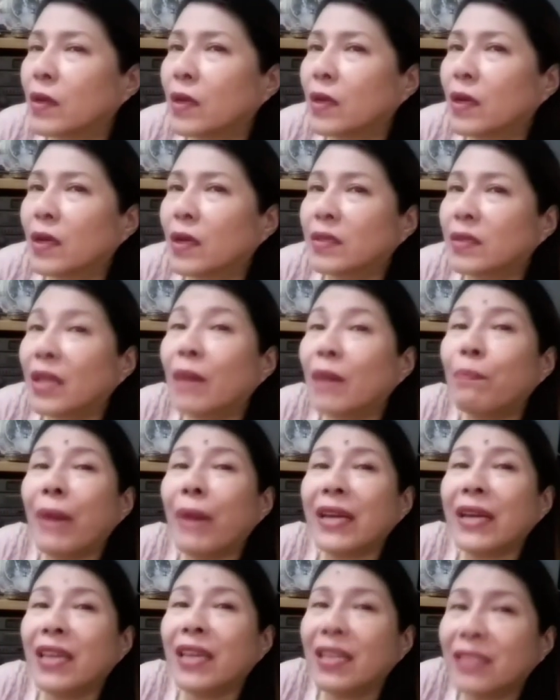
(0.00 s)

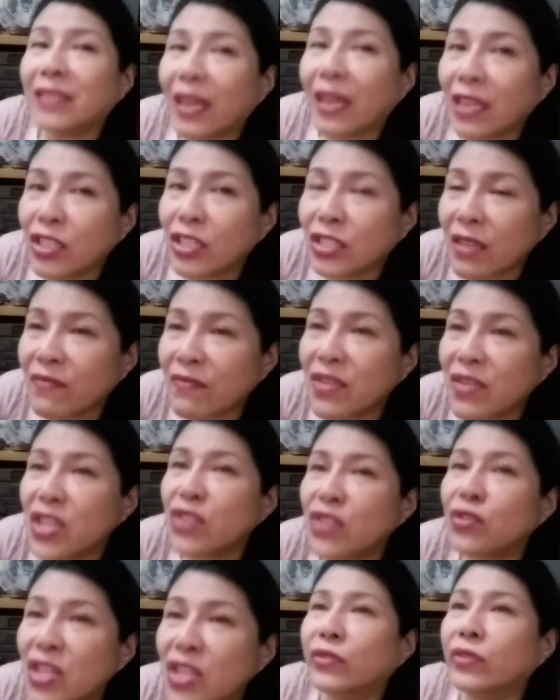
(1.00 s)
Nagpakita rin sa
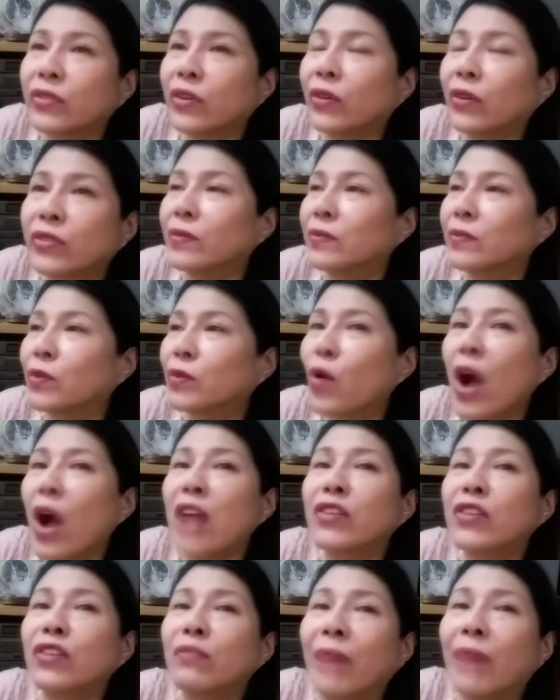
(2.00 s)
vision ko kung ano
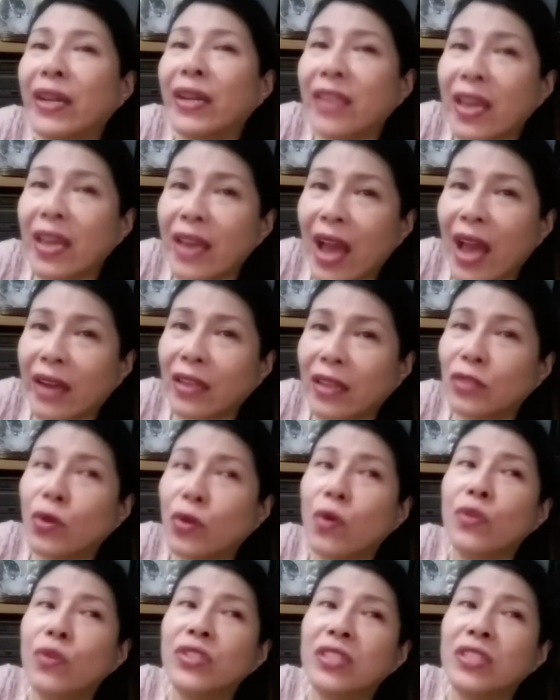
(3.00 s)
yung mangyayari
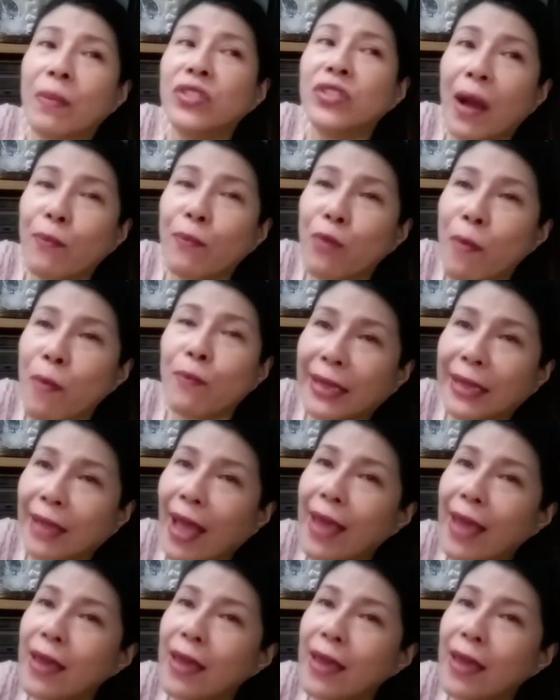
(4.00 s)
doon sa mga pumatay.